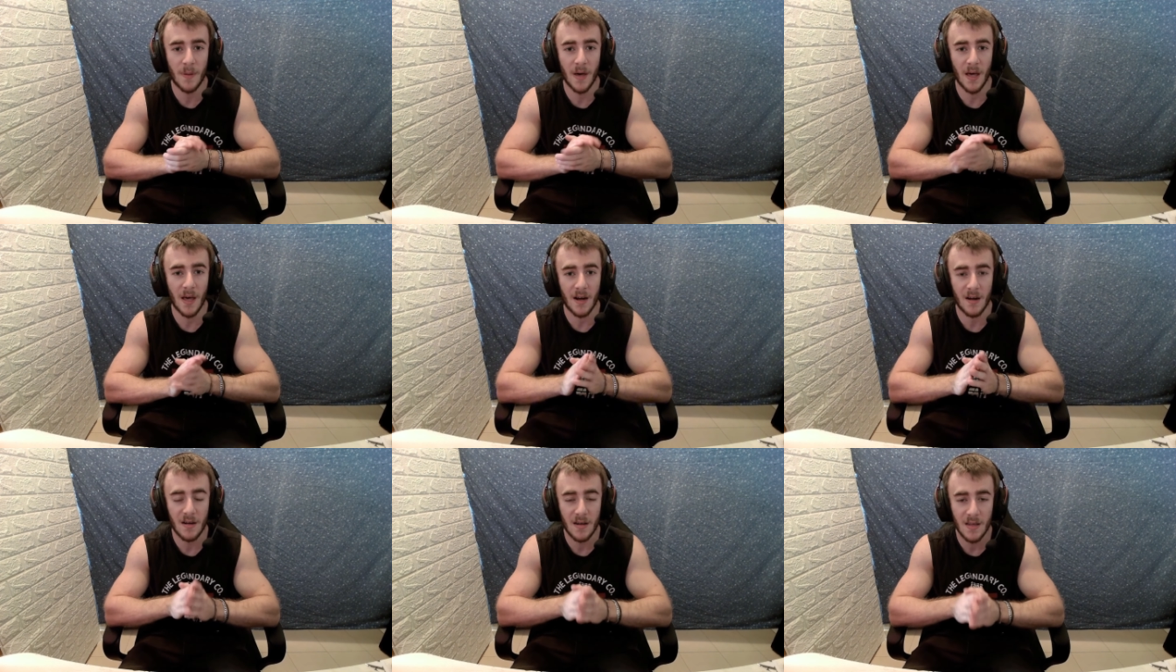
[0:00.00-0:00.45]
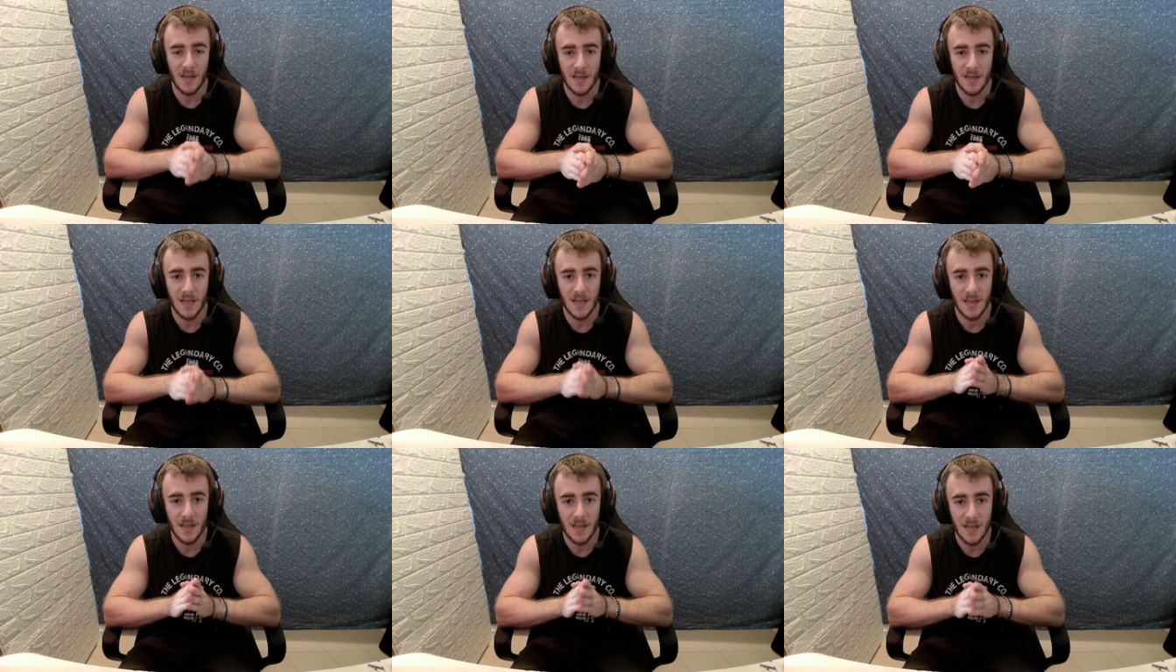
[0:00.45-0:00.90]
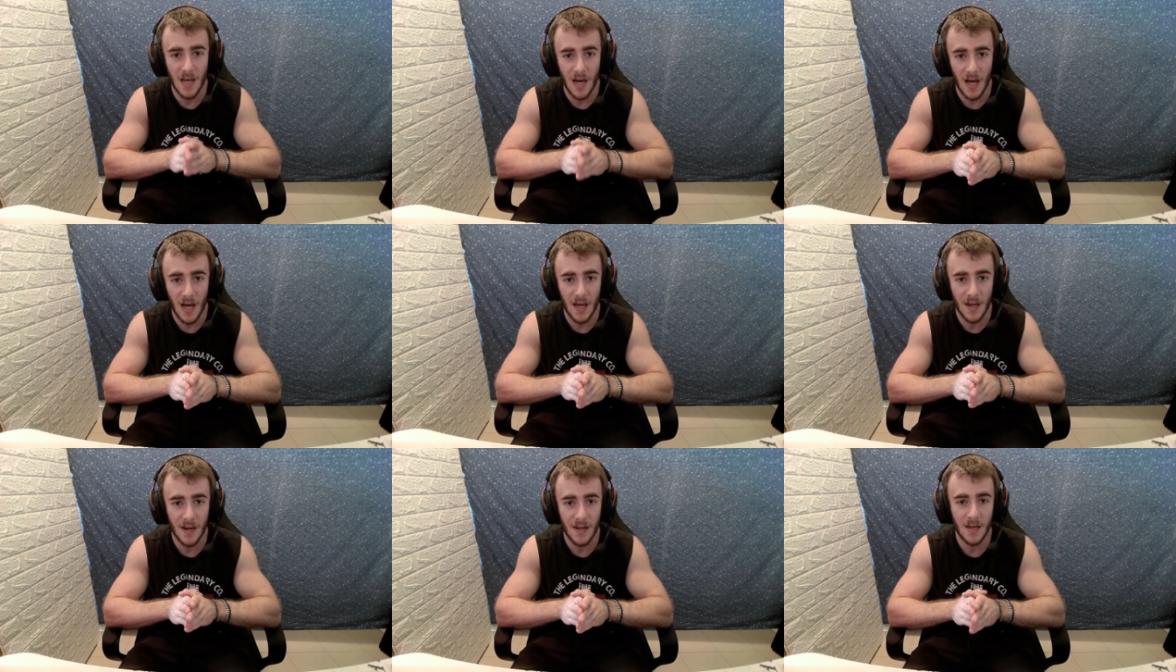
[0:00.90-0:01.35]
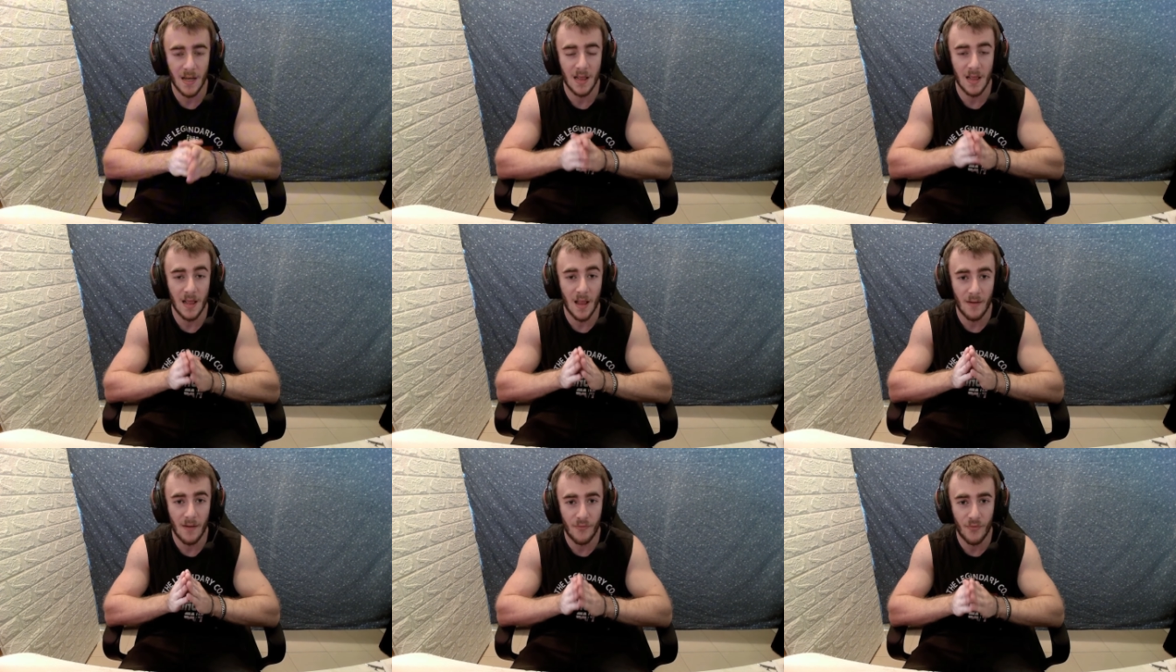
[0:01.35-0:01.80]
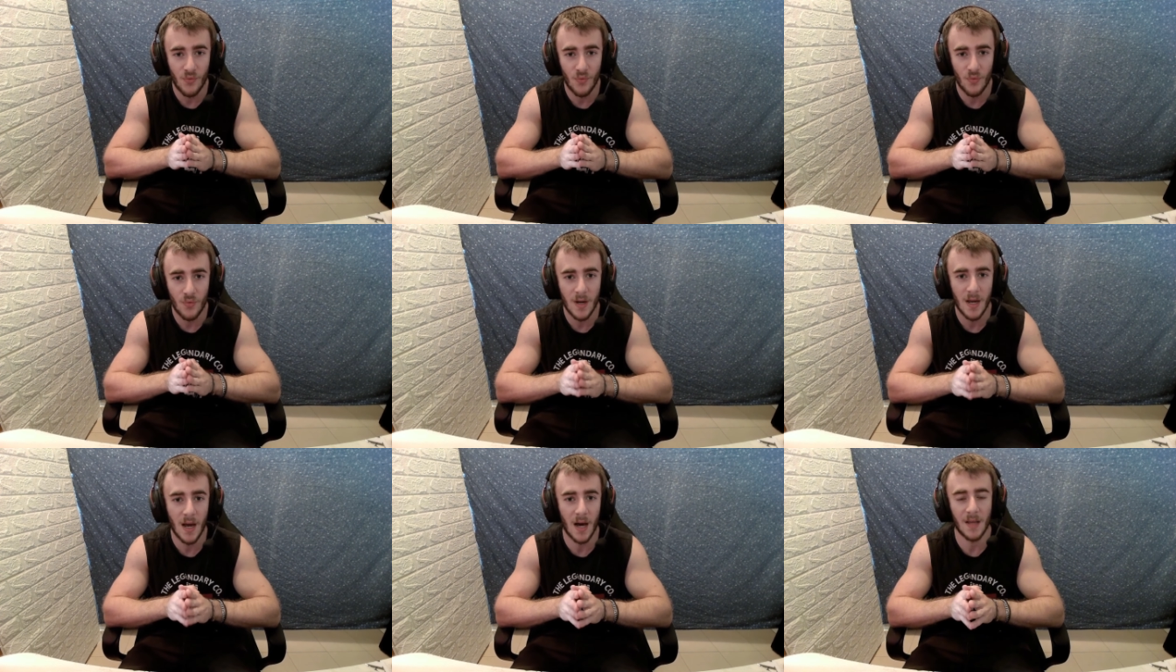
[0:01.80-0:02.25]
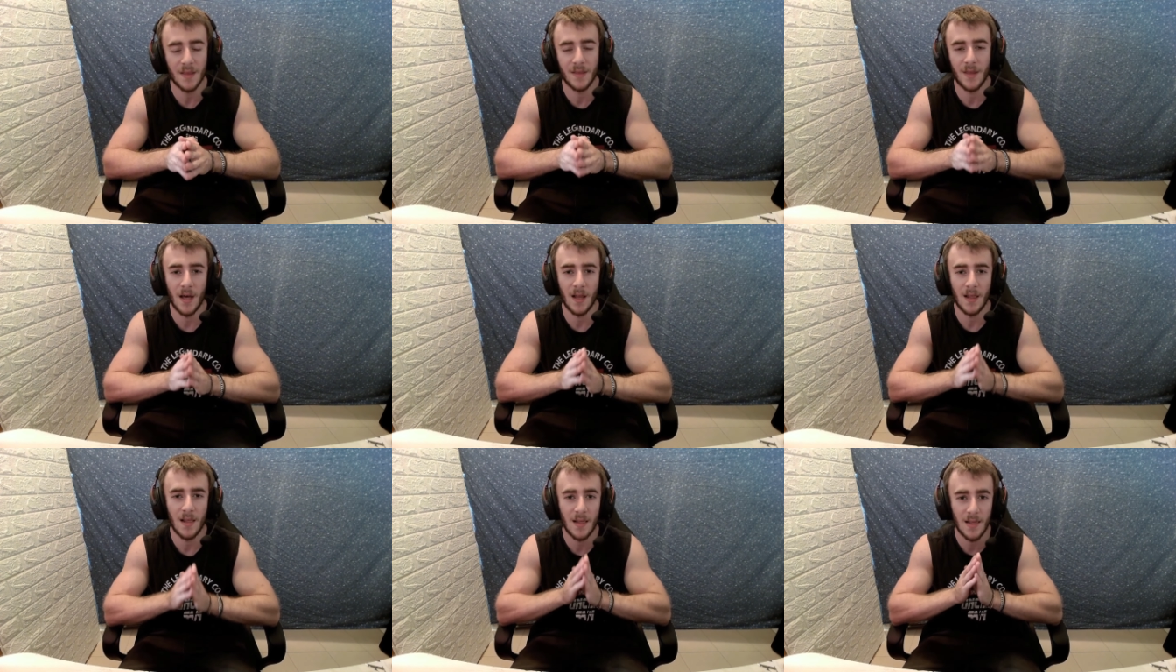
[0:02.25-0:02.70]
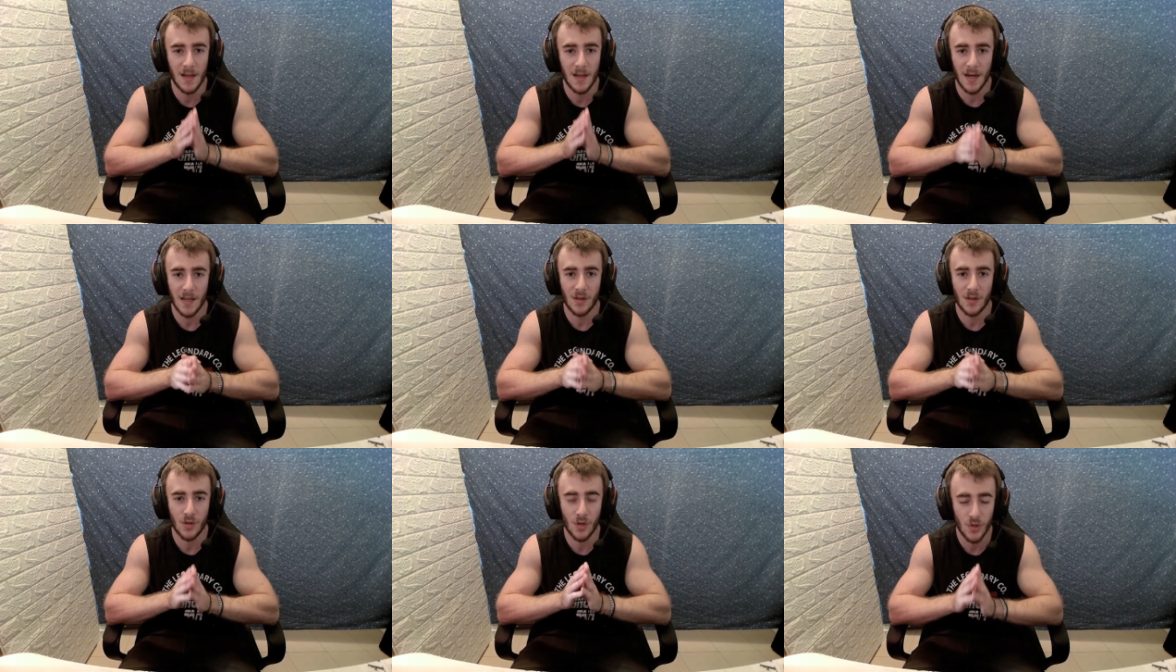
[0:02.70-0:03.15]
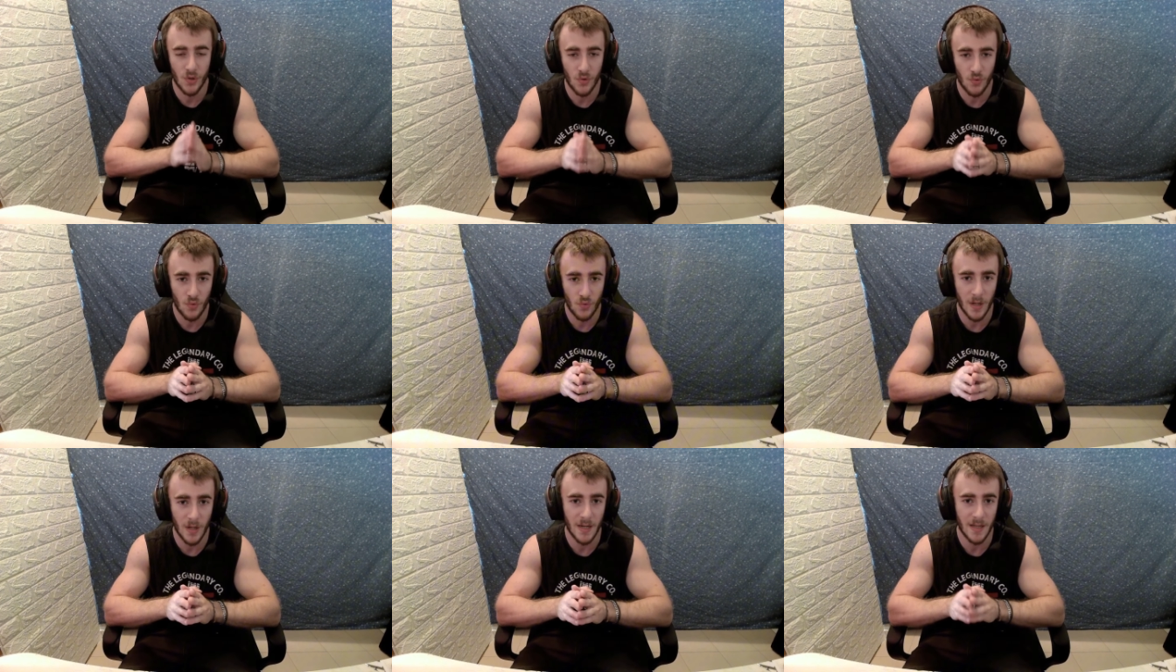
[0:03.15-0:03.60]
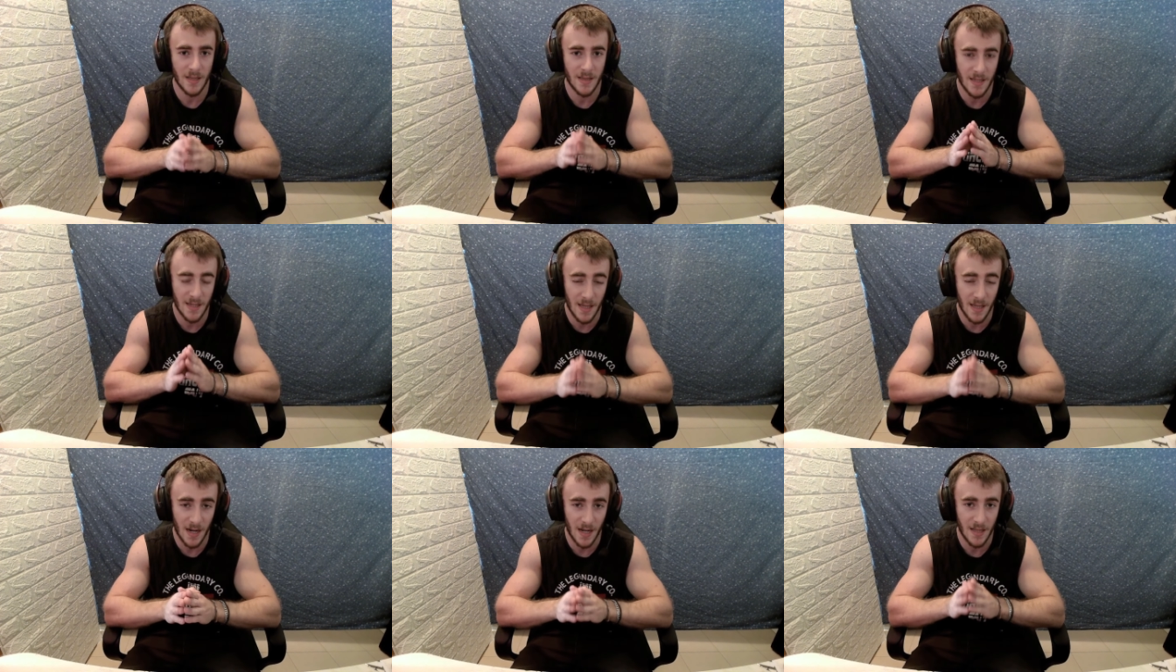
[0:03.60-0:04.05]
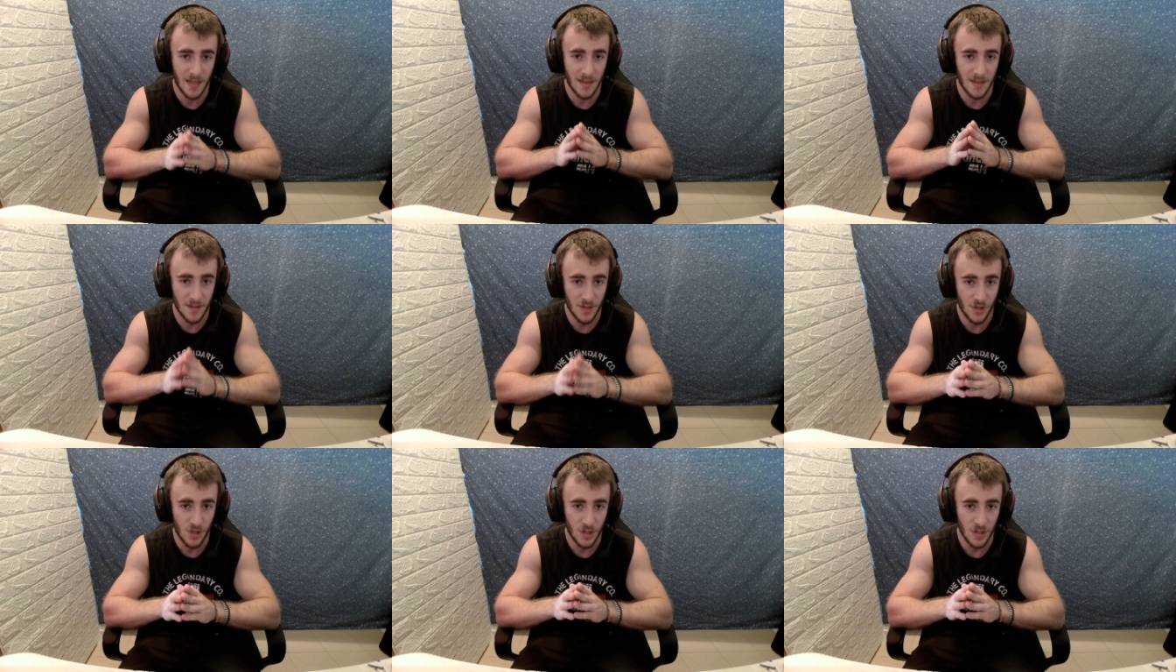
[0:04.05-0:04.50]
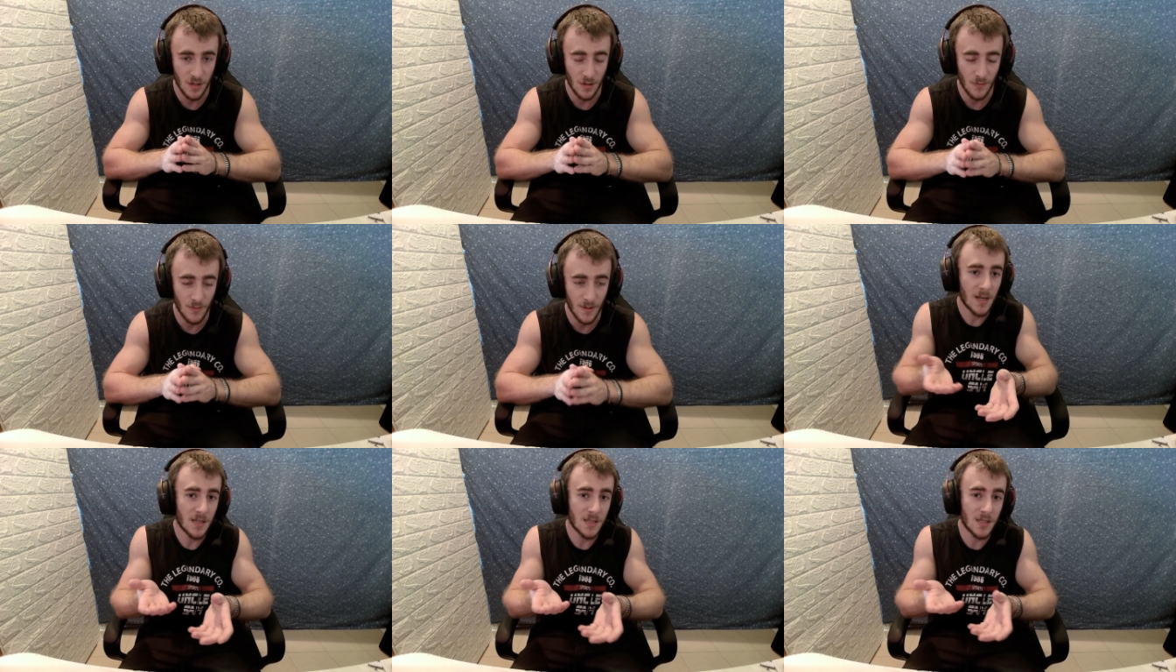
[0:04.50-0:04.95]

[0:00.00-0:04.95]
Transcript: per ritentare la fuga dall'atto 2 di Granny 5.